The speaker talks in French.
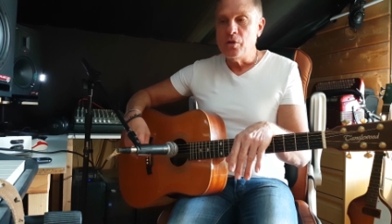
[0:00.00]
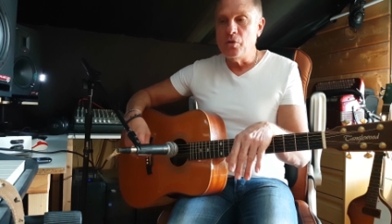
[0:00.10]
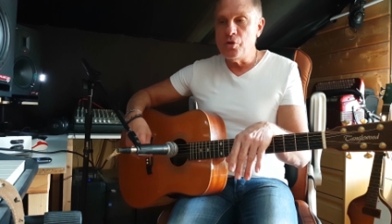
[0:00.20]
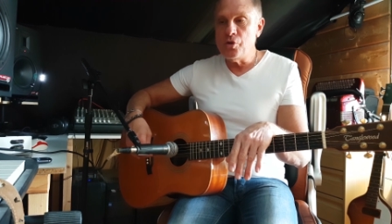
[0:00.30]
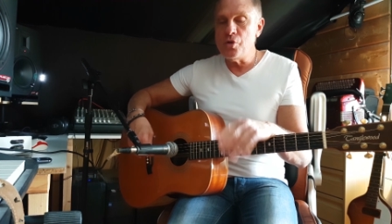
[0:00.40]

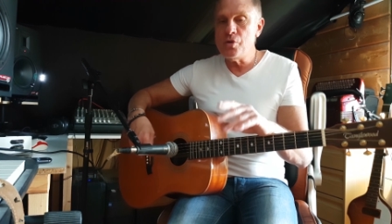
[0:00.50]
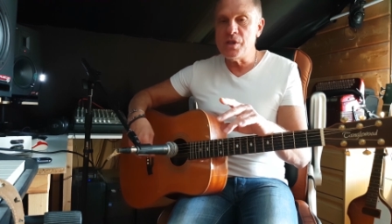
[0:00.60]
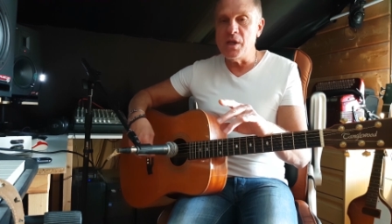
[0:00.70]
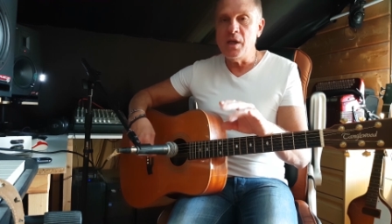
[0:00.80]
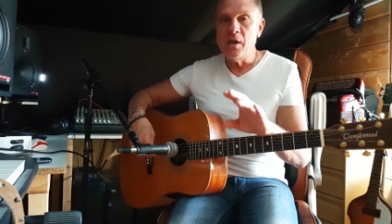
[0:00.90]
Donc je
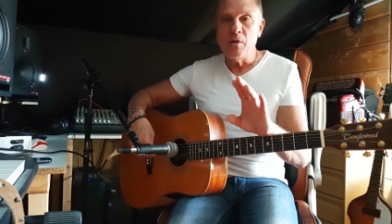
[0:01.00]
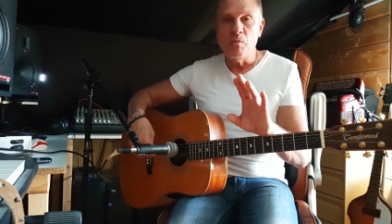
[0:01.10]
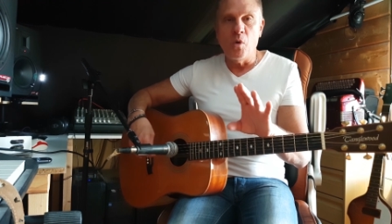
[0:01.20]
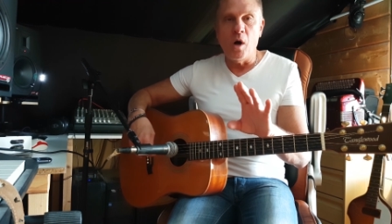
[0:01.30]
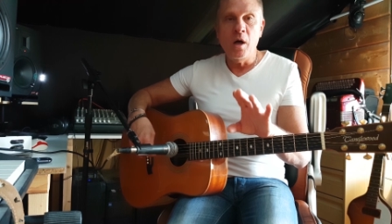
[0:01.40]
sais,
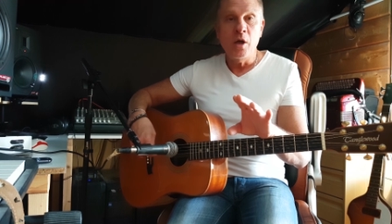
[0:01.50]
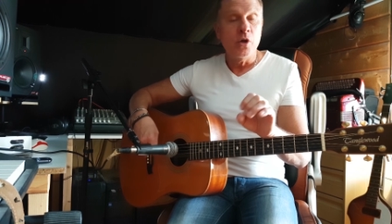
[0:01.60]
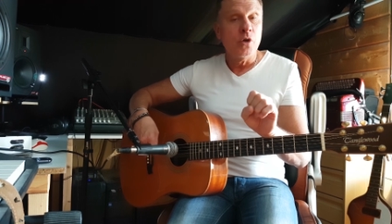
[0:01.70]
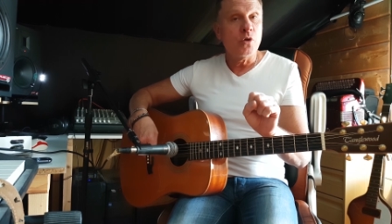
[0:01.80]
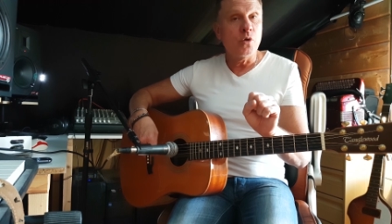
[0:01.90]
moi,
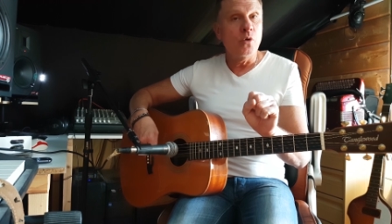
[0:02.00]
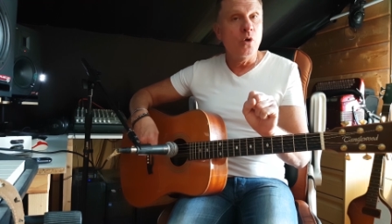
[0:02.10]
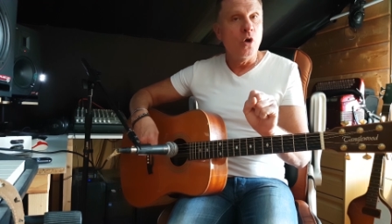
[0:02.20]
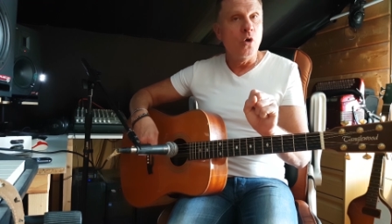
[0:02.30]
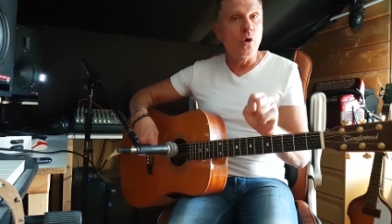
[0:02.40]
que
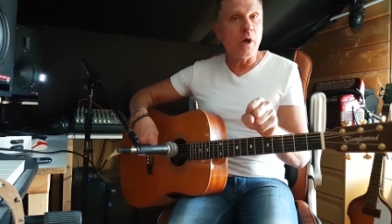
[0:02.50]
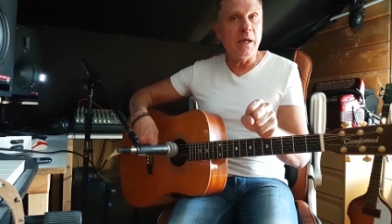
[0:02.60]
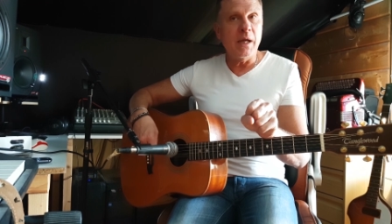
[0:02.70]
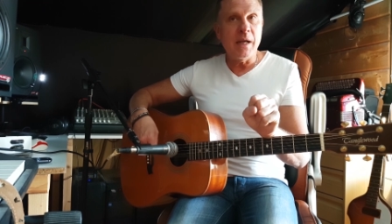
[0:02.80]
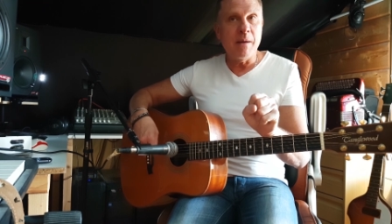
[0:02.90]
le
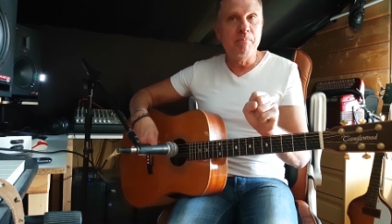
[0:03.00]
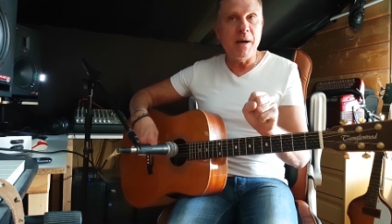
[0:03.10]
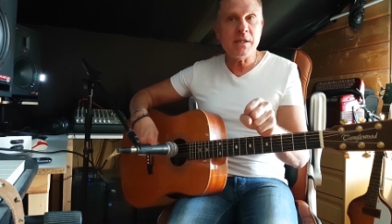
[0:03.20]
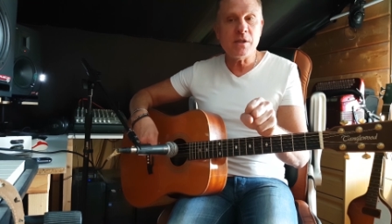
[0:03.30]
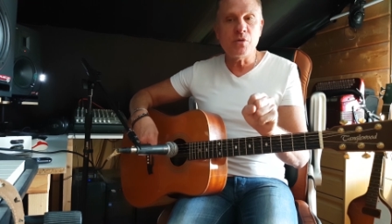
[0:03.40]
Ré, la
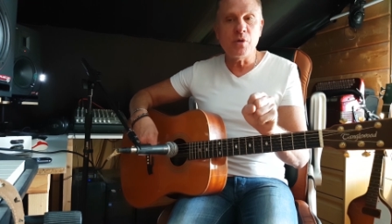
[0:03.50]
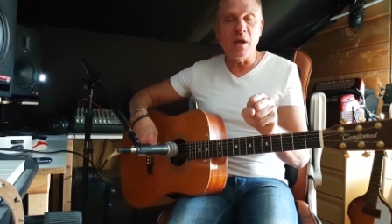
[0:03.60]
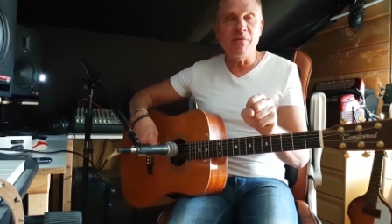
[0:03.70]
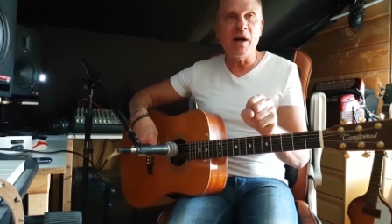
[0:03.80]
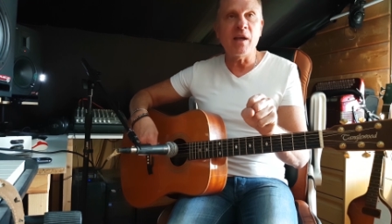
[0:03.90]
basse du
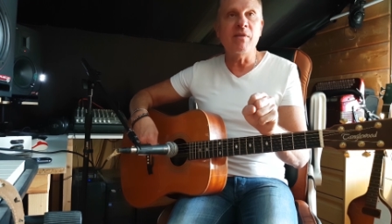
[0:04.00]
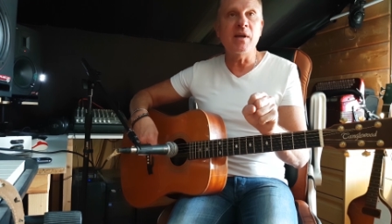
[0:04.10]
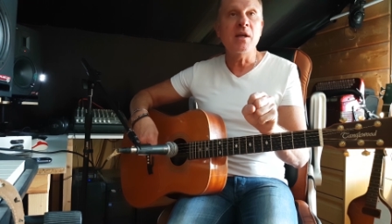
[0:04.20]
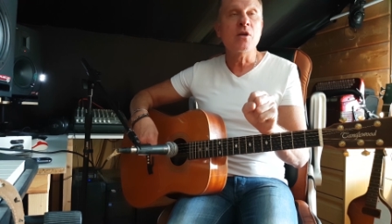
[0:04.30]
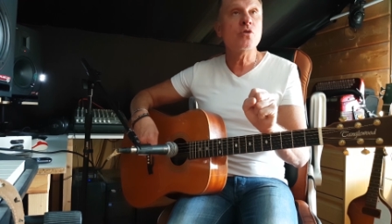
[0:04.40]
Ré va
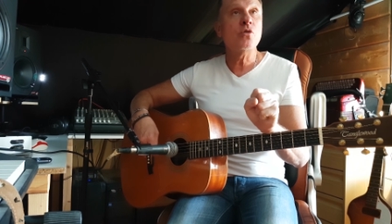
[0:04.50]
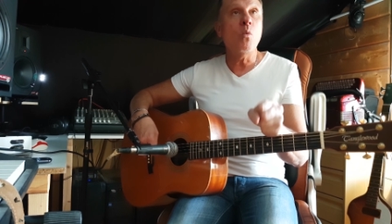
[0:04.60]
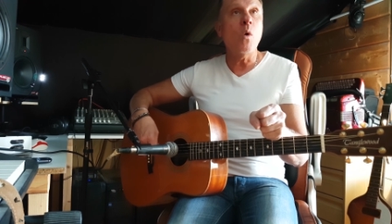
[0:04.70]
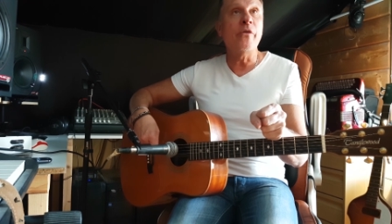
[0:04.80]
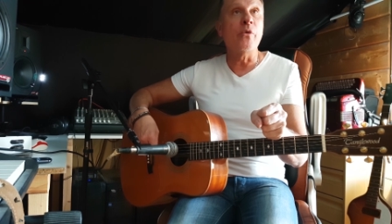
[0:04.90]
arriver sur
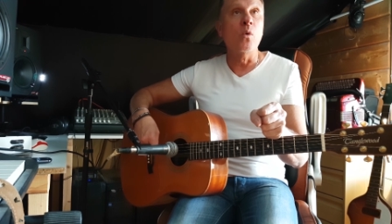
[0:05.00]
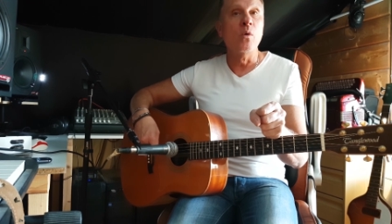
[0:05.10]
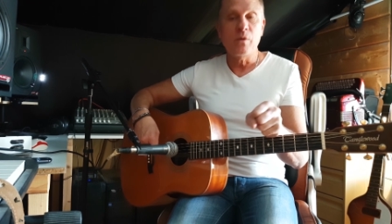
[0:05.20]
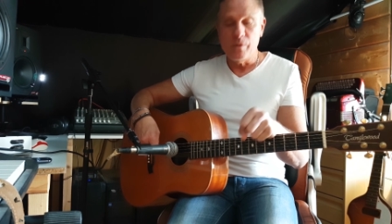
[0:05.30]
oiseau,